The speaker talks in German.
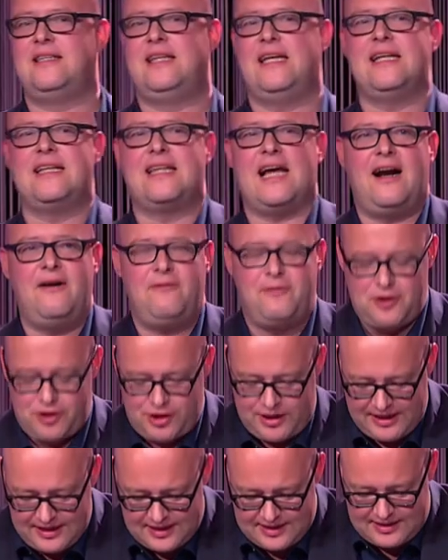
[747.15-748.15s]

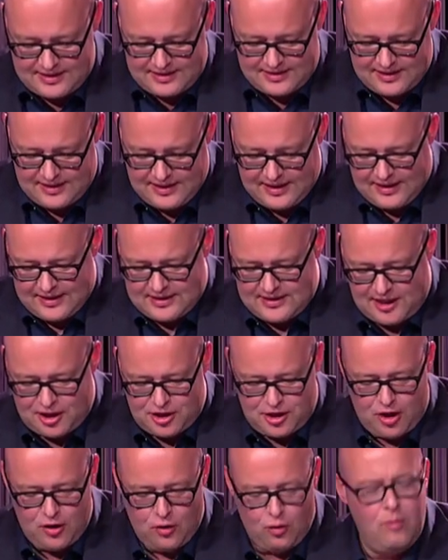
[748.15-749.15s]
Digitalverstehers
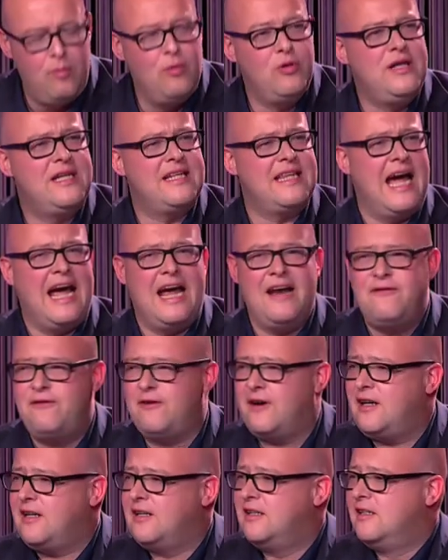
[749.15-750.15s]
Sascha Lobo nicht
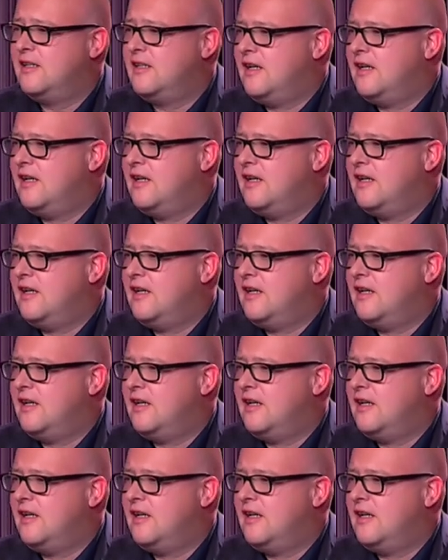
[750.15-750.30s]
einfach